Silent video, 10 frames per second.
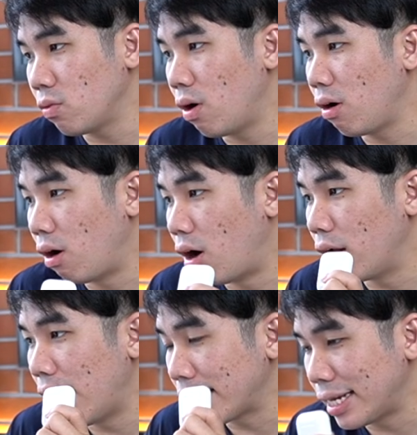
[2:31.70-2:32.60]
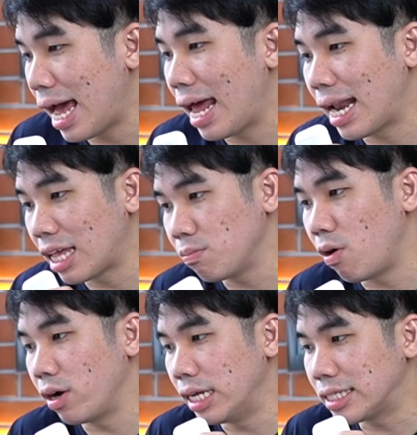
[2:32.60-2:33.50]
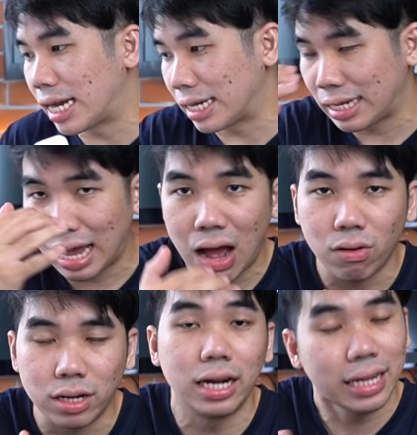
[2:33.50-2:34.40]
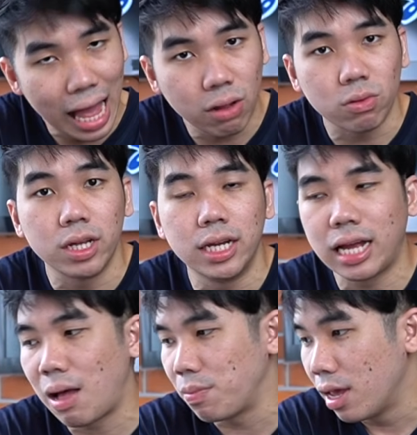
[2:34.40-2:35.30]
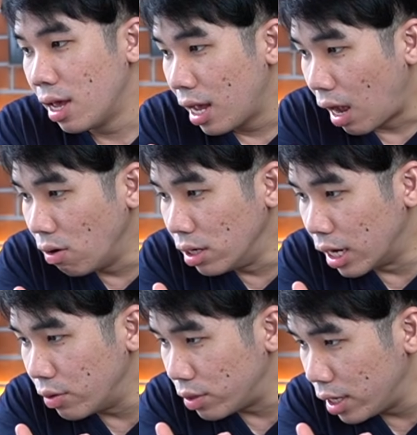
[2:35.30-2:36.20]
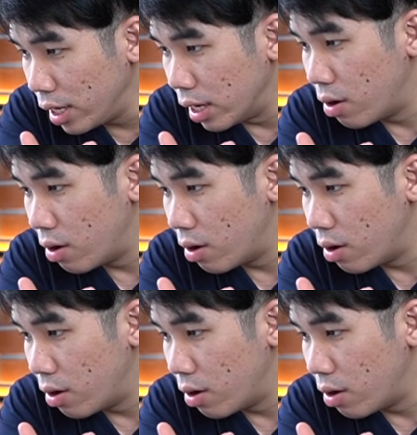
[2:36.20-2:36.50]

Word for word: ในตัวของ Lazada Last Mall ที่จัด 9 เดือน 9 ตรงนี้นะครับเขาเหลืออยู่ที่